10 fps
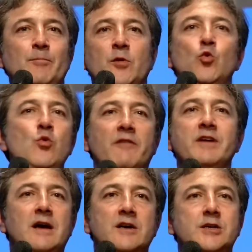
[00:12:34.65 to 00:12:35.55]
ou
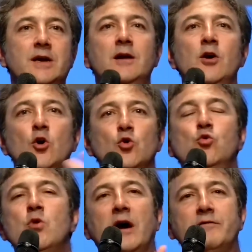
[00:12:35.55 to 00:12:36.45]
avec Rachel,
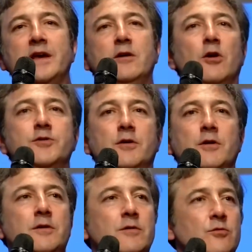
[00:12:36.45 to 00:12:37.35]
ou avec
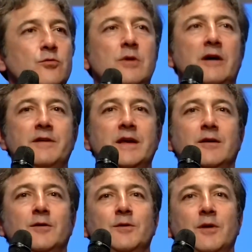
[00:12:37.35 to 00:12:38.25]
Gordon, ou
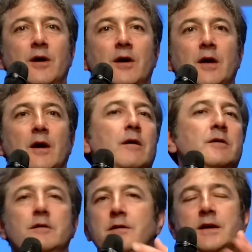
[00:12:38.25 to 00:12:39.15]
avec euh,
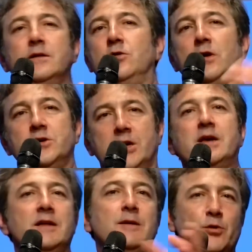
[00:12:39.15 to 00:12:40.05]
euh,
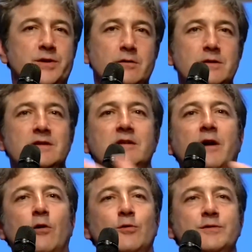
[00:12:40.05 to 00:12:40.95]
chacun des protagonistes qu'il va
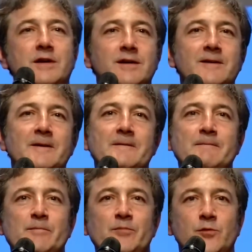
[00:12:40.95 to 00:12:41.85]
rencontrer.
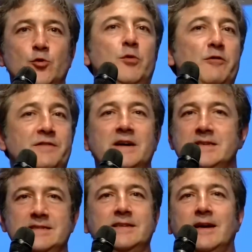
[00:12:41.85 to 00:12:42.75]
Double face,
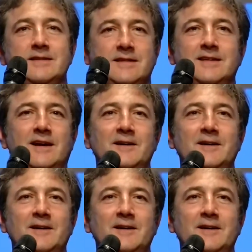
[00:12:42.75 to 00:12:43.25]
etc. etc.